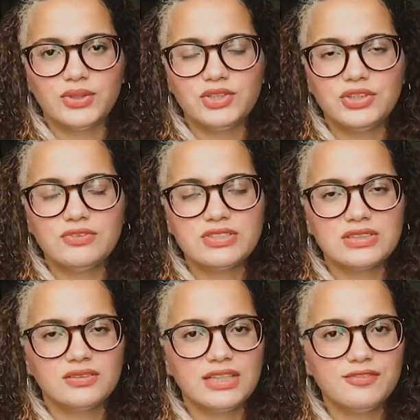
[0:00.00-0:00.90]
Eu acho que você
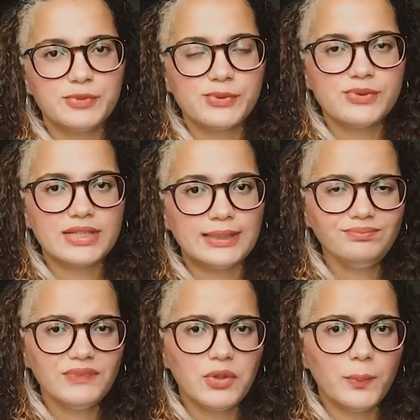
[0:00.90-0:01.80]
não deve procurar
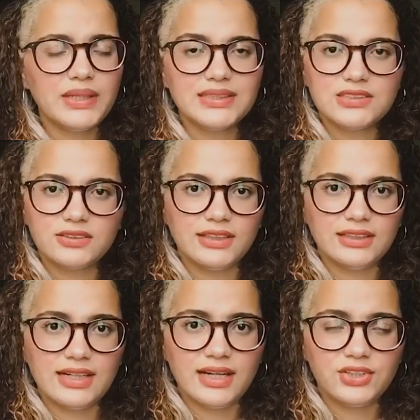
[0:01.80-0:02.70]
uma
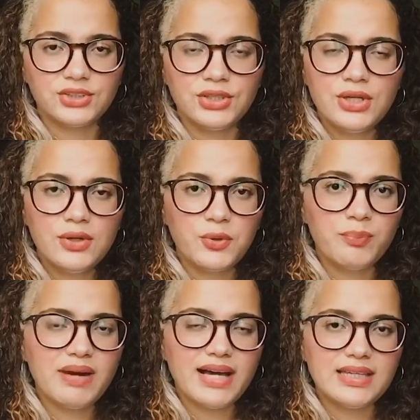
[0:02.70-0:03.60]
nacionalidade,
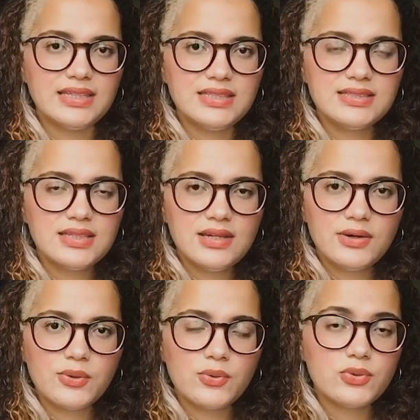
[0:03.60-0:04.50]
um país
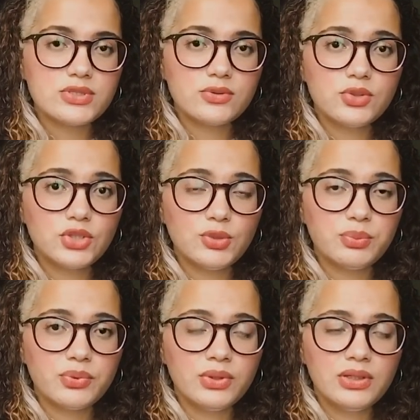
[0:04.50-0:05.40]
ou coisa do
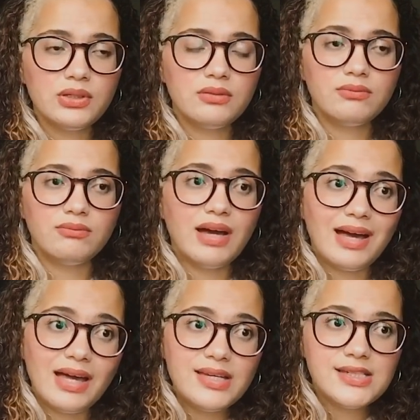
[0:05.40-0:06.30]
tipo.
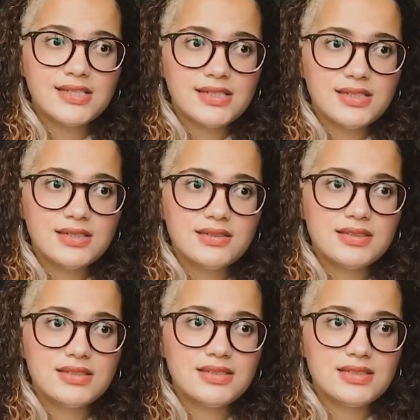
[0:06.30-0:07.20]
Mas
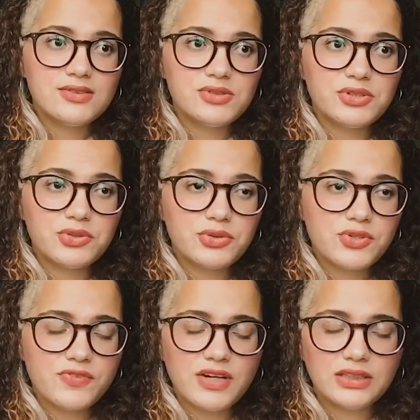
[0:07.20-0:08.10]
se o que eu tô
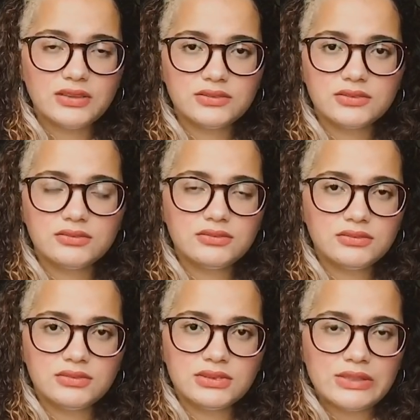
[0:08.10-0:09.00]
te falando
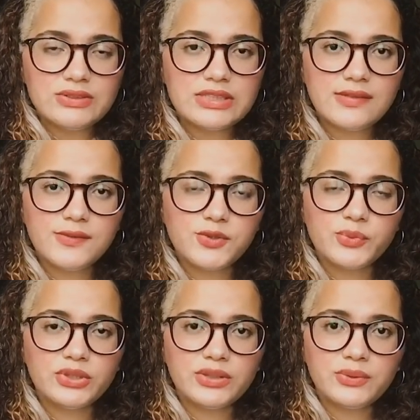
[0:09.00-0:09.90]
não serviu de
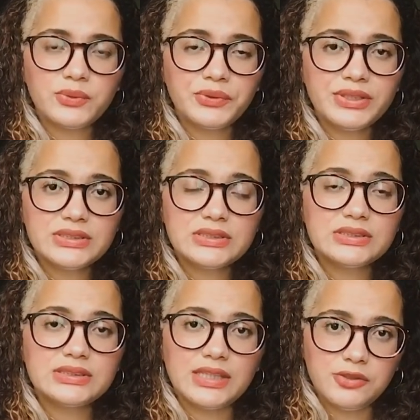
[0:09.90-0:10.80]
muita
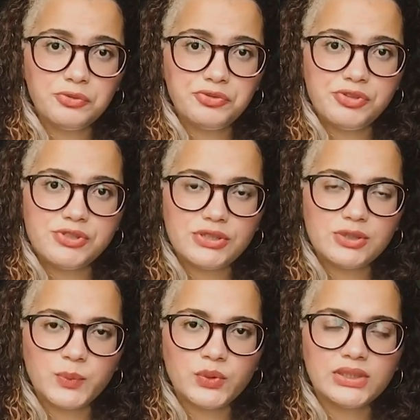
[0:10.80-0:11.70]
coisa, tem um vídeo
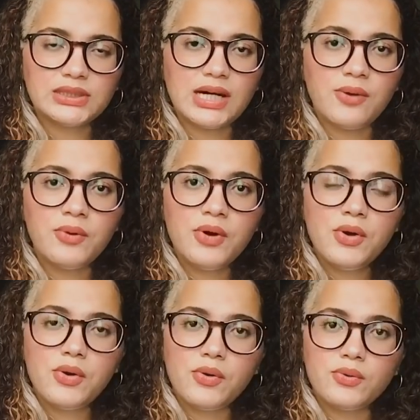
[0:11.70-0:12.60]
aqui no meu canal
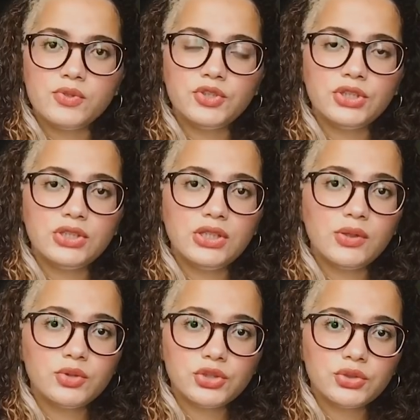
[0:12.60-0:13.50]
onde
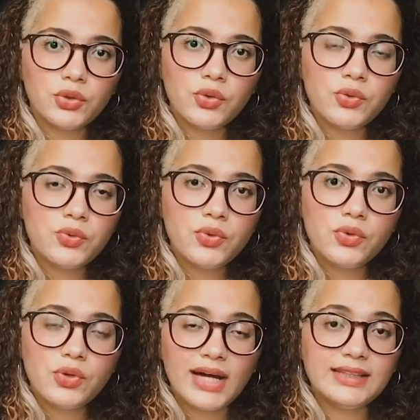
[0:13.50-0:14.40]
eu te dou,
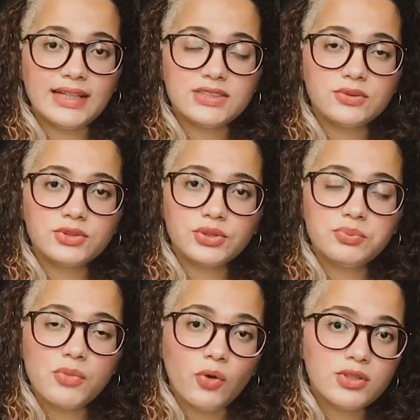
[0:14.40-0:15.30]
aliás, onde
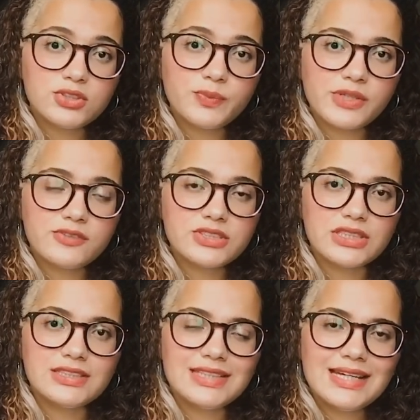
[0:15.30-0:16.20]
eu mostro para
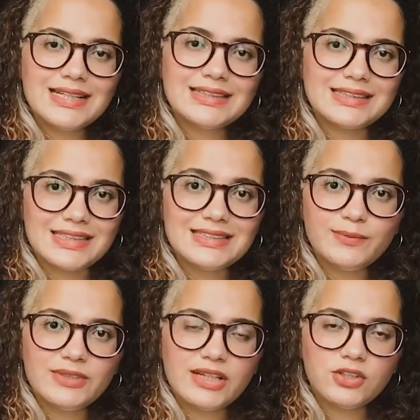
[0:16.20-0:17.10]
vocês três
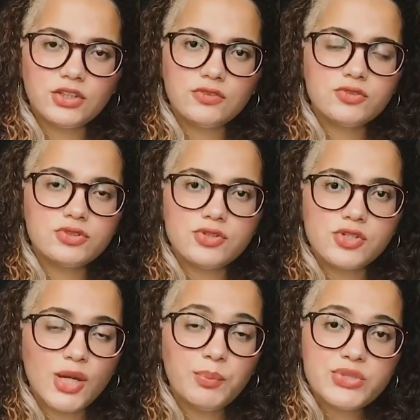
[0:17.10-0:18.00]
aplicativos
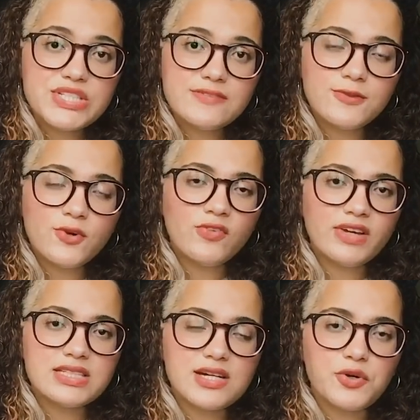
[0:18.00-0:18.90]
onde é possível
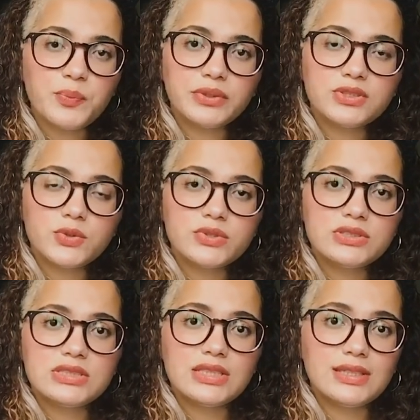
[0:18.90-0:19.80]
conversar com
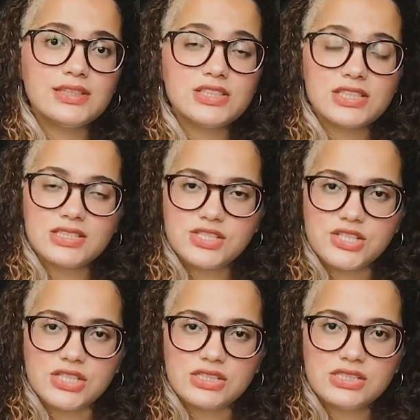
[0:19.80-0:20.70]
pessoas
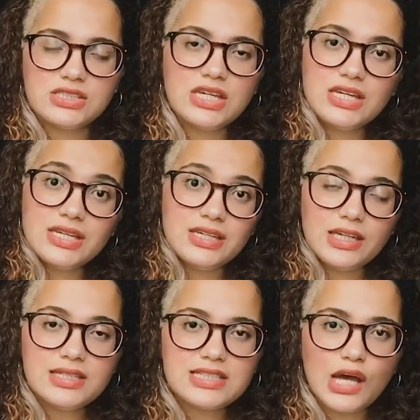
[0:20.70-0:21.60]
estrangeiras e
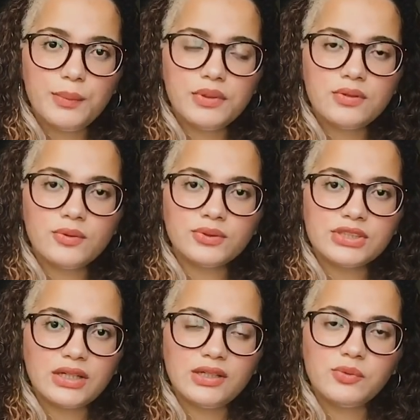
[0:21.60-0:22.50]
quem sabe
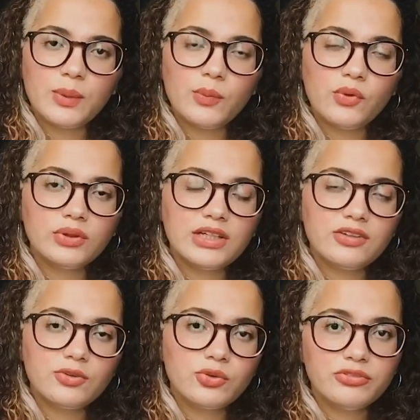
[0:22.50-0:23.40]
encontrar aí o amor da
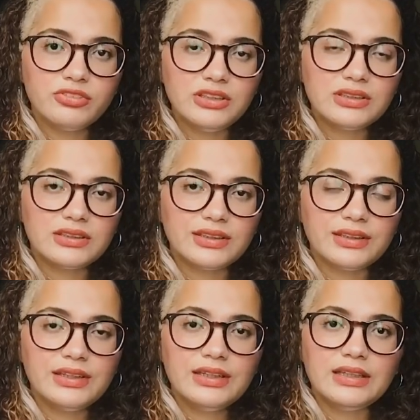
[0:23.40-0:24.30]
sua vida,
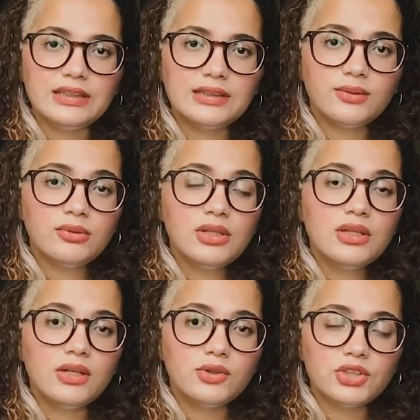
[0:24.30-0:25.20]
né? Então,
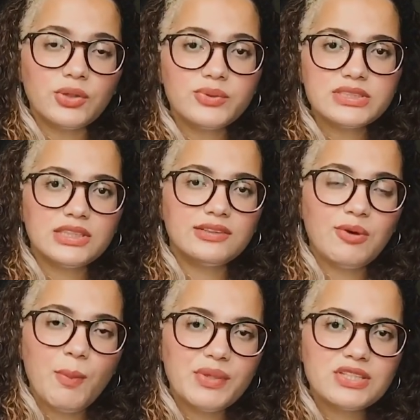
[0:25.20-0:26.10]
eu te aconselho a
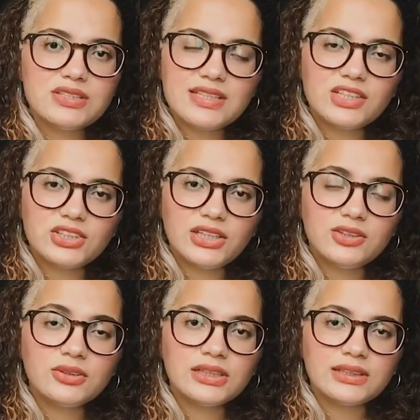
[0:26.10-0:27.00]
dar uma pesquisadinha
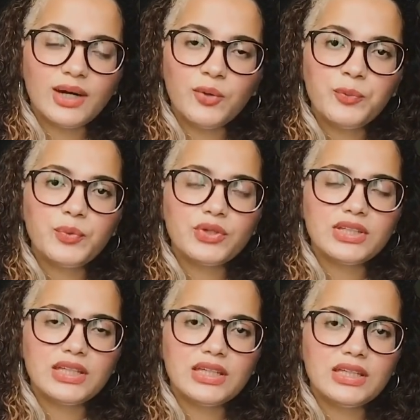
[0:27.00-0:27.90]
aí no canal,
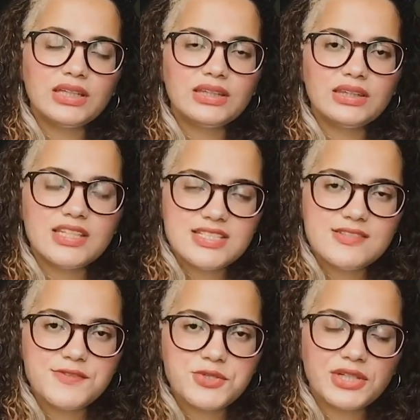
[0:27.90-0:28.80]
porque
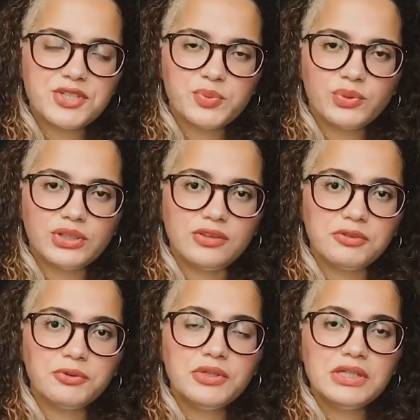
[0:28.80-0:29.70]
esse vídeo está
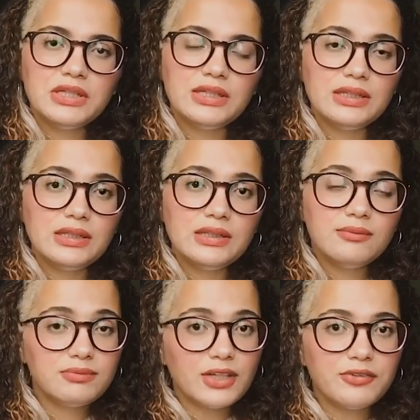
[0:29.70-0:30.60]
disponível
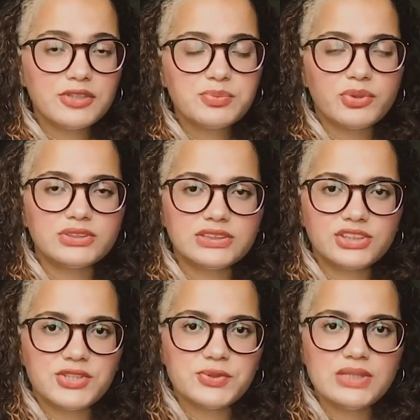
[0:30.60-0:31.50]
e talvez possa
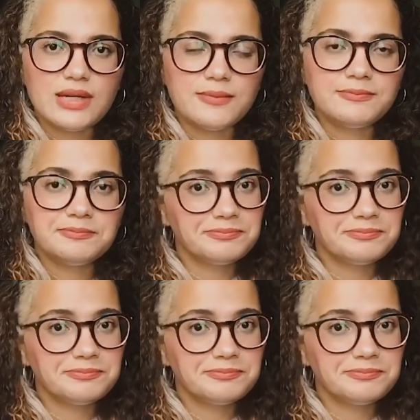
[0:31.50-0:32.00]
te ajudar.